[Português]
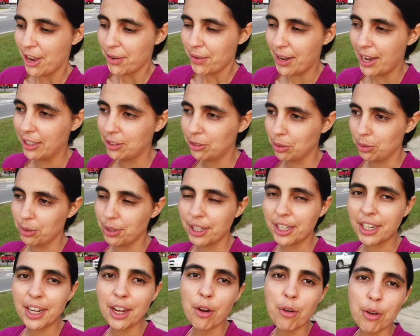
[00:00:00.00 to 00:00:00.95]
Não é à toa
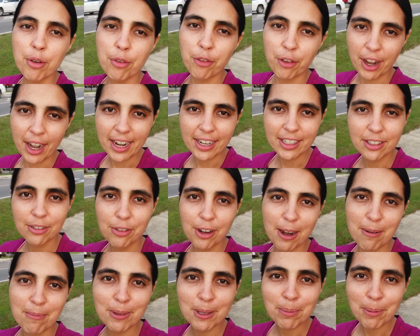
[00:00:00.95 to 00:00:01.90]
que eu e o Fred
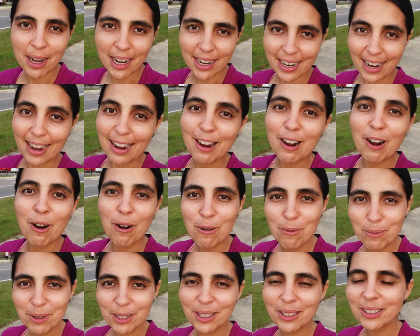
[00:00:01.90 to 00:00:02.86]
viemos para cá
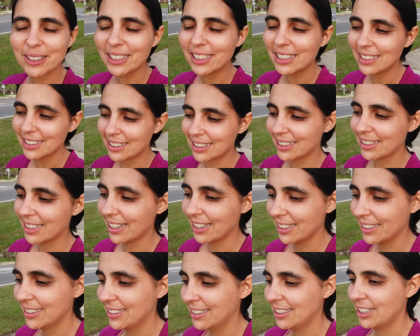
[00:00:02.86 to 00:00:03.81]
como estudantes, né?